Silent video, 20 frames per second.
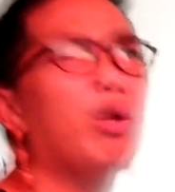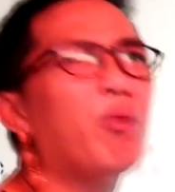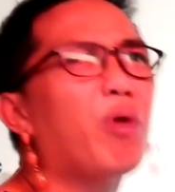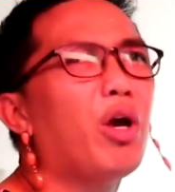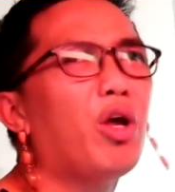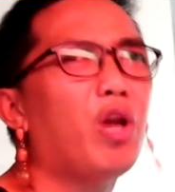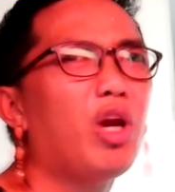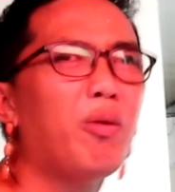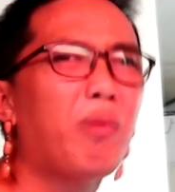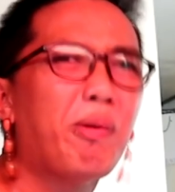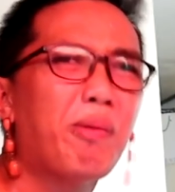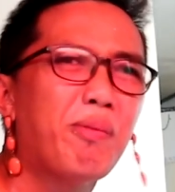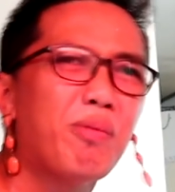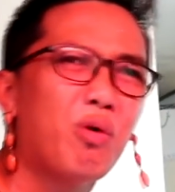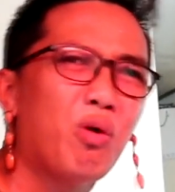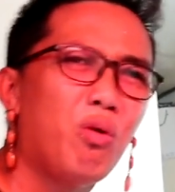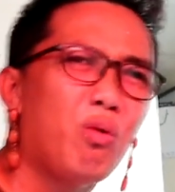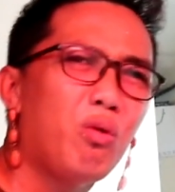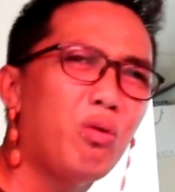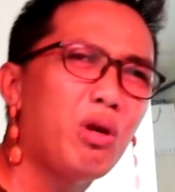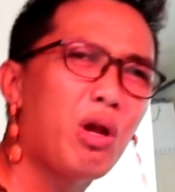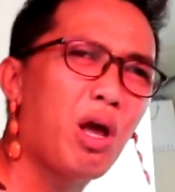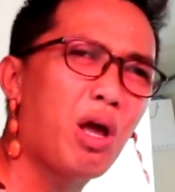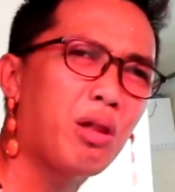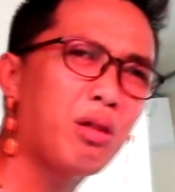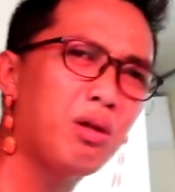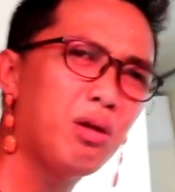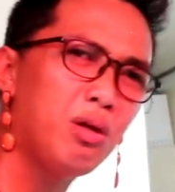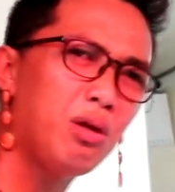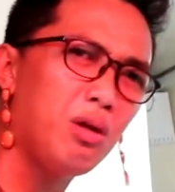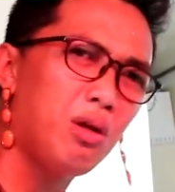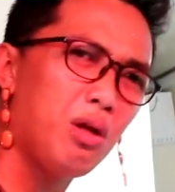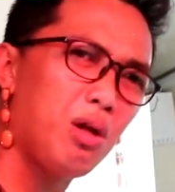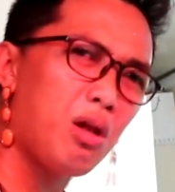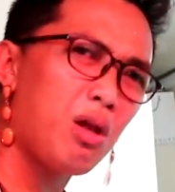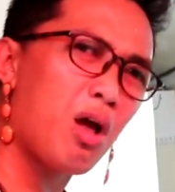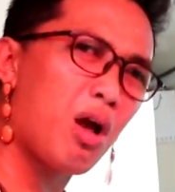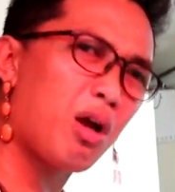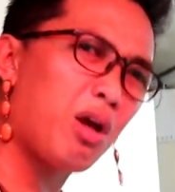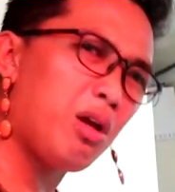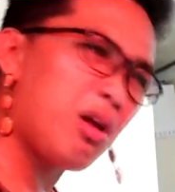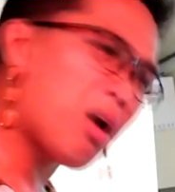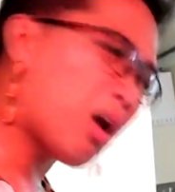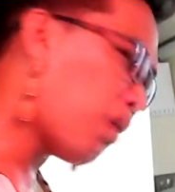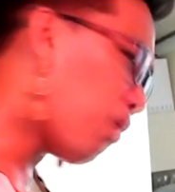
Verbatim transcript: hiram, kayo rin may mamuhunan. Lagi na